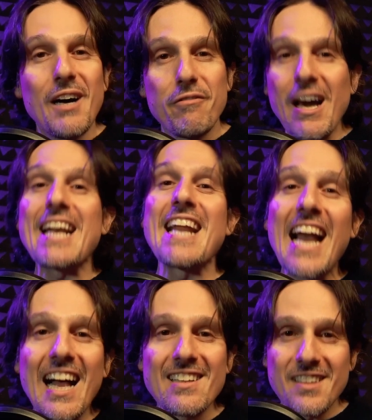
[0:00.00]
farne
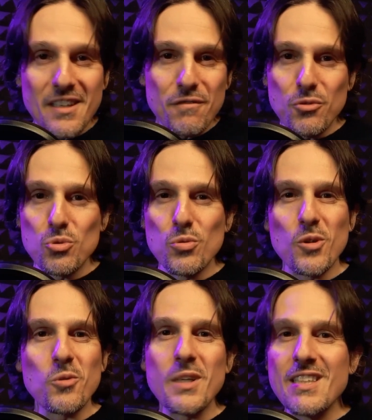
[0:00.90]
altre in
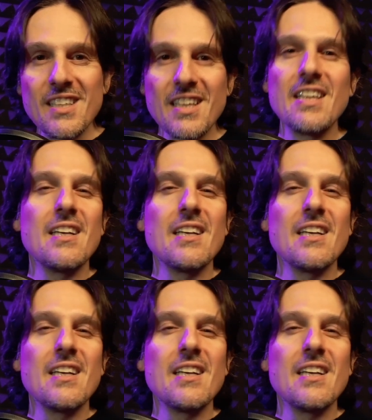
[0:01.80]
futuro, quindi